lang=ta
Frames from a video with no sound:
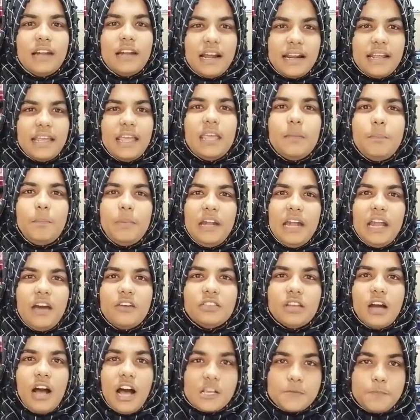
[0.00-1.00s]
நிறைய
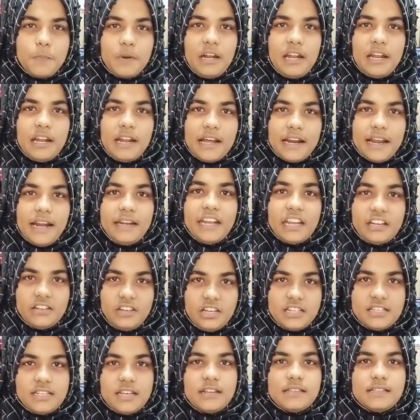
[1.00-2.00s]
இப்படிலாம் வந்து ஹாஸ்பிட்டலில் நிறைய
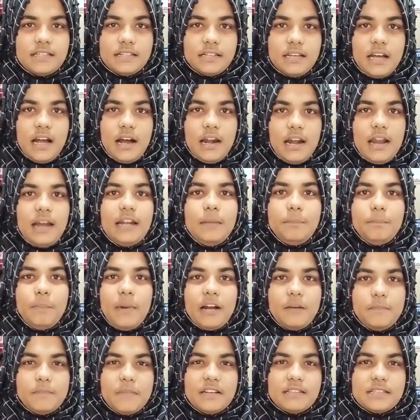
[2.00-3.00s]
டெக்னீஷியன்ஸ் இருக்காங்களா
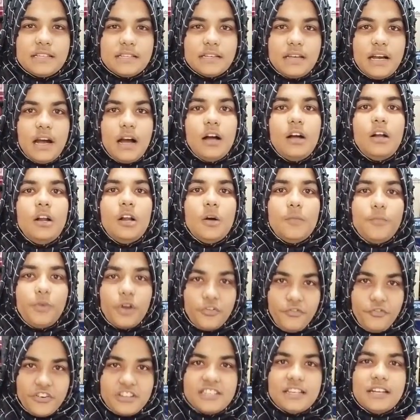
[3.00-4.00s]
டிபார்ட்மெண்ட்ஸ் இருக்கா
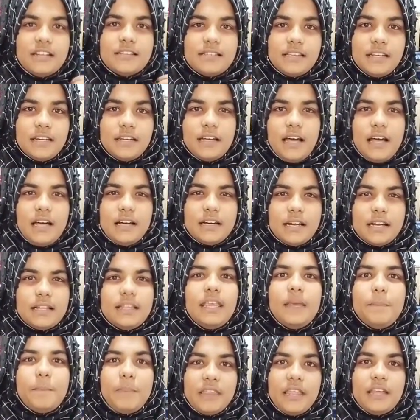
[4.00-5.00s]
ப்ரொஃபஷன்ஸ்
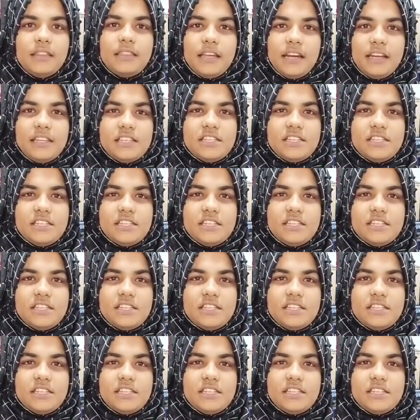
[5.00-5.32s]
இருக்காங்கிறது இப்போ தான்